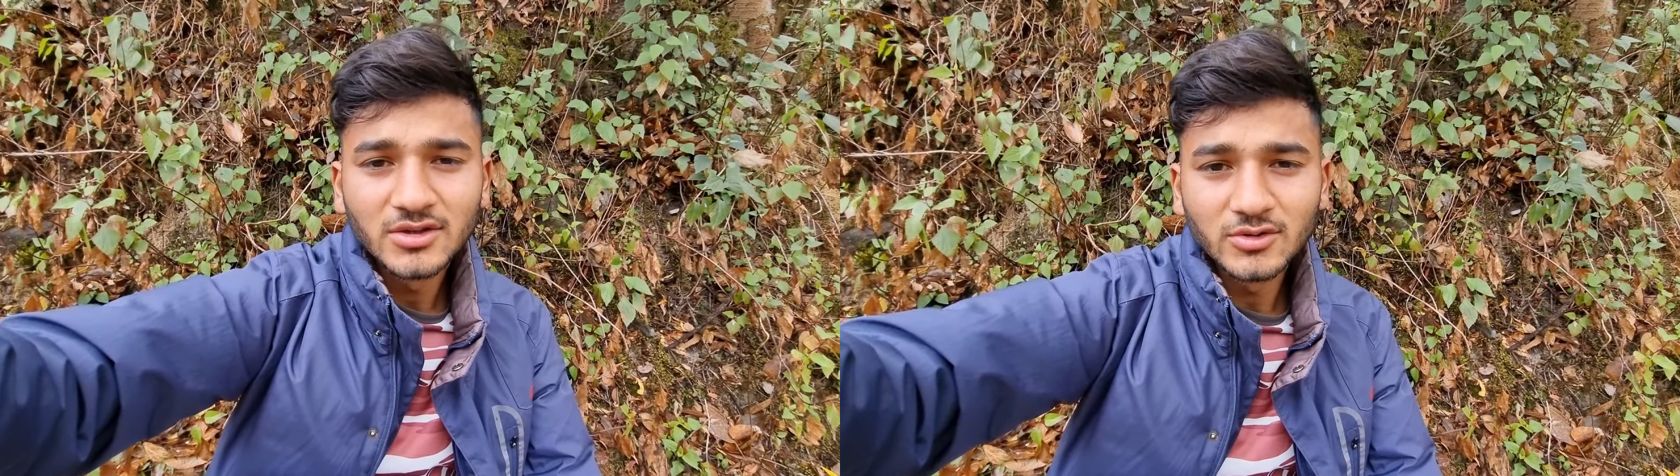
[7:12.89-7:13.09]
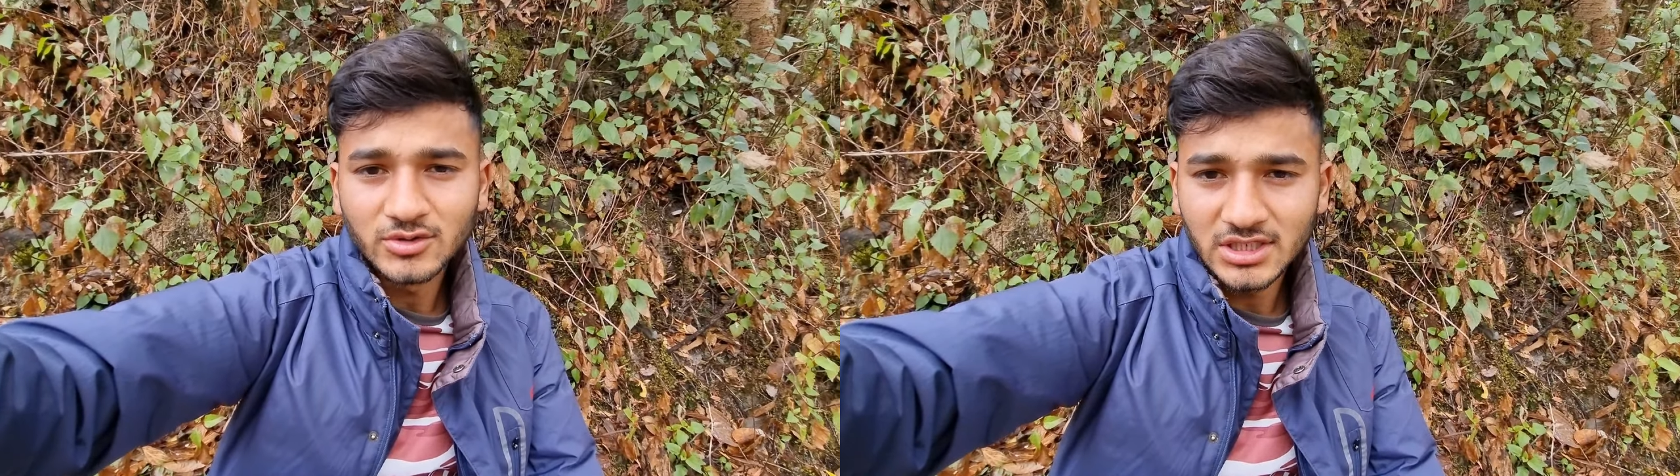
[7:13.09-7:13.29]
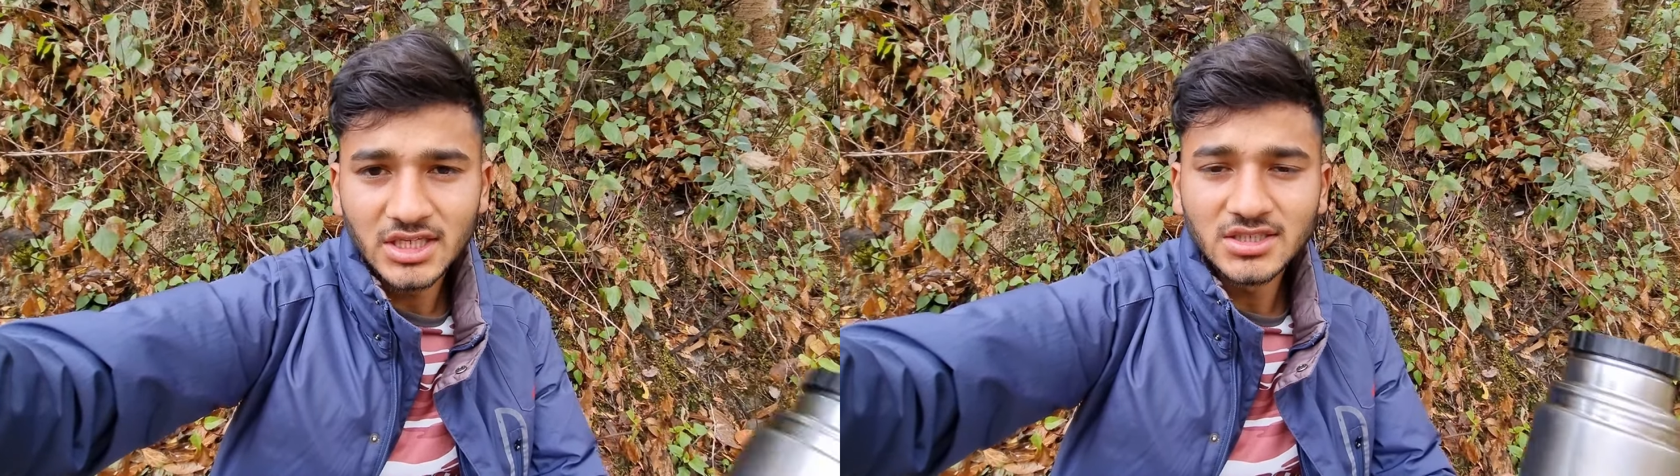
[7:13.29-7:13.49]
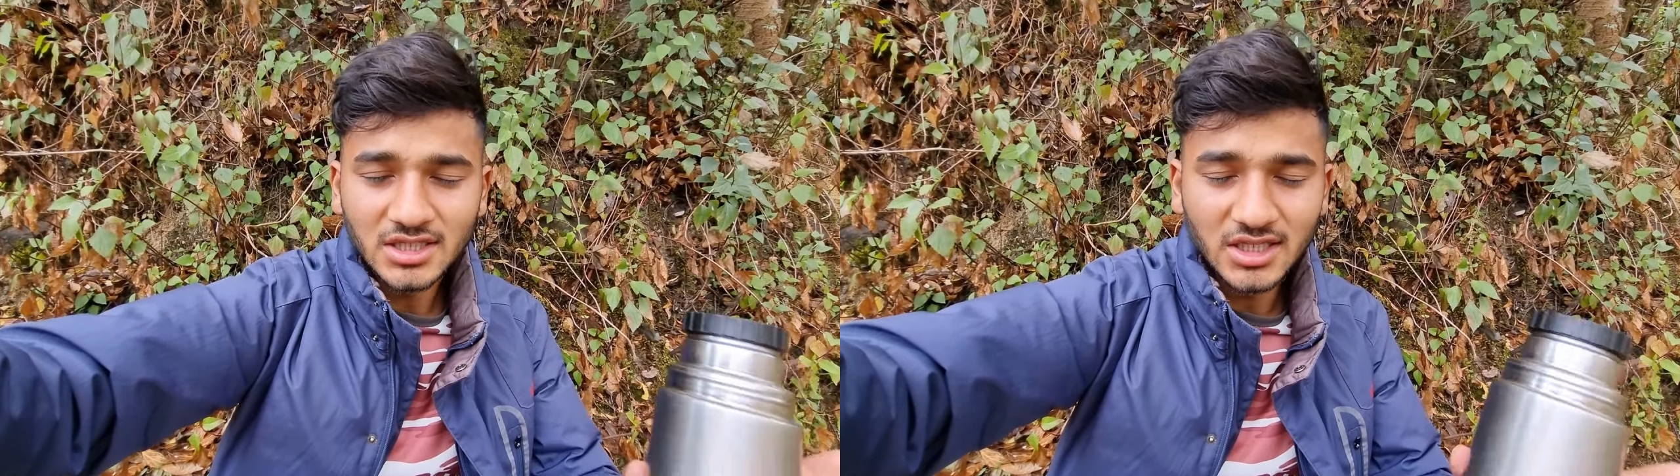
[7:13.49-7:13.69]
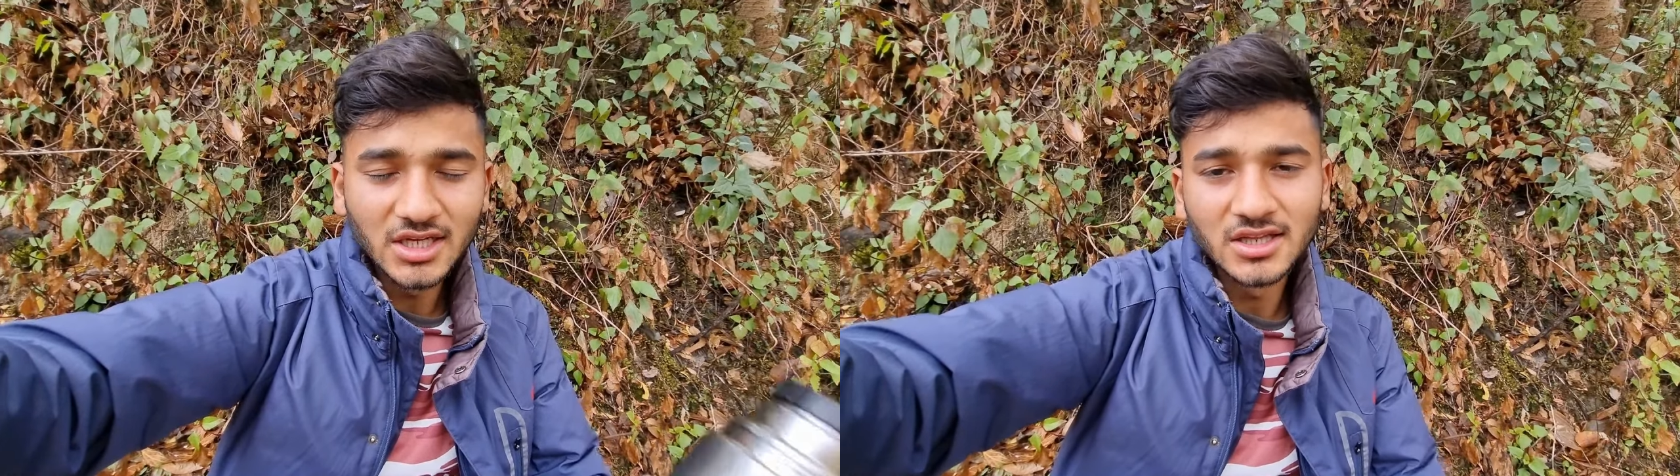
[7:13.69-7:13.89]
तो इसलिए
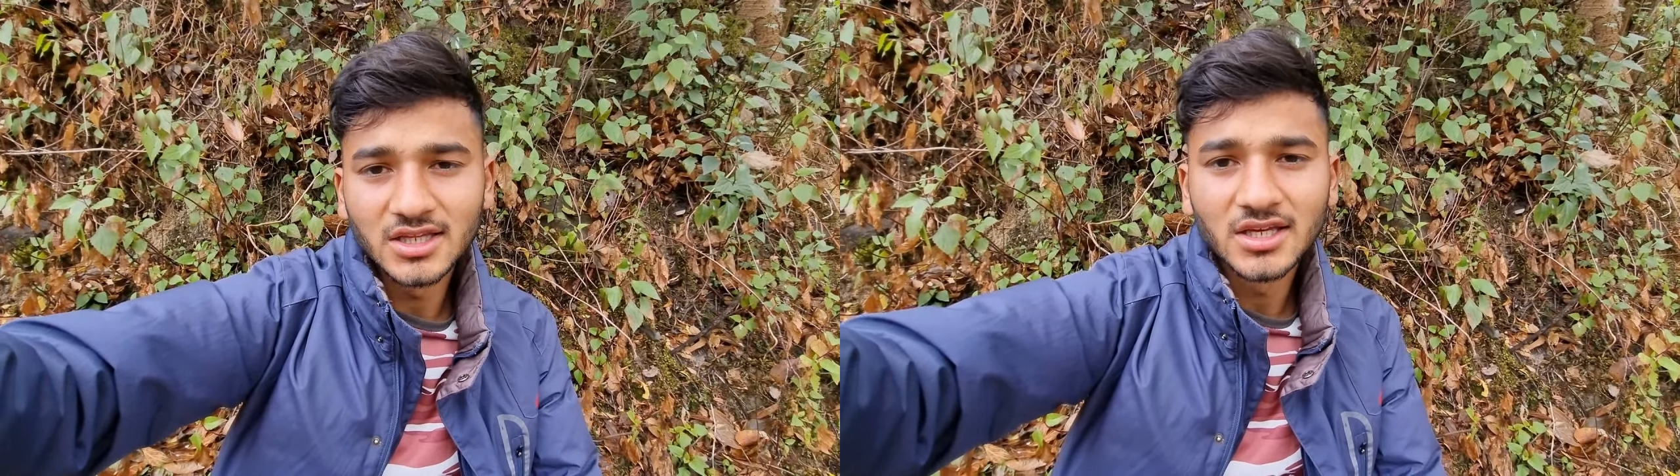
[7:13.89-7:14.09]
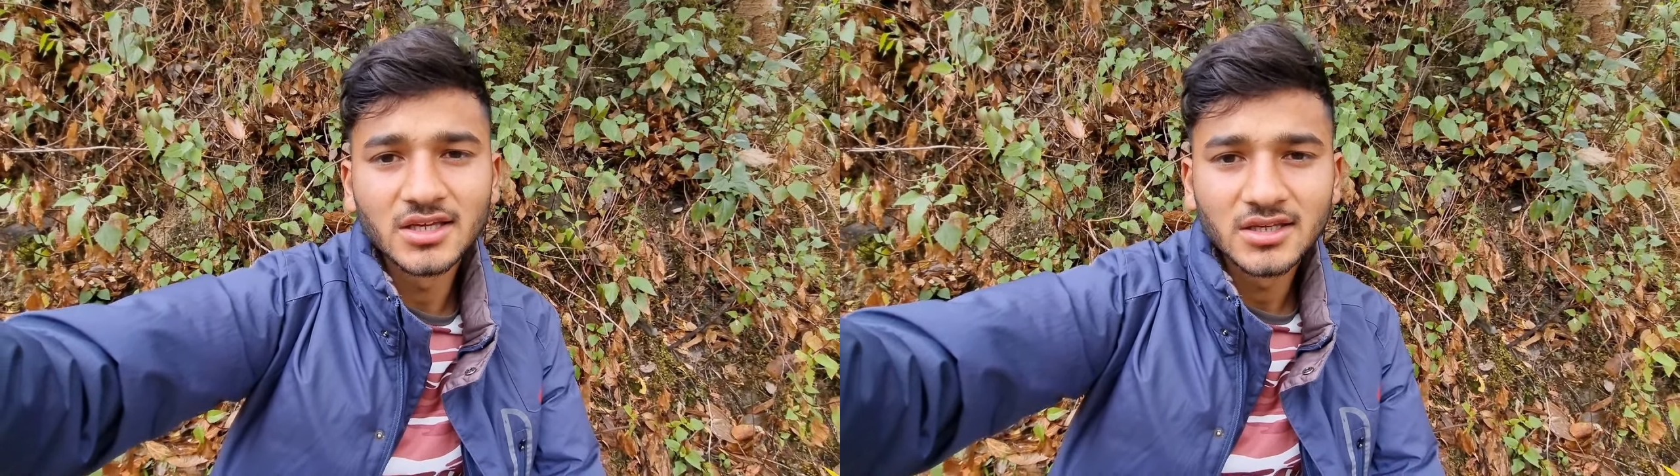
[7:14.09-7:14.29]
जल्दी निकलते हैं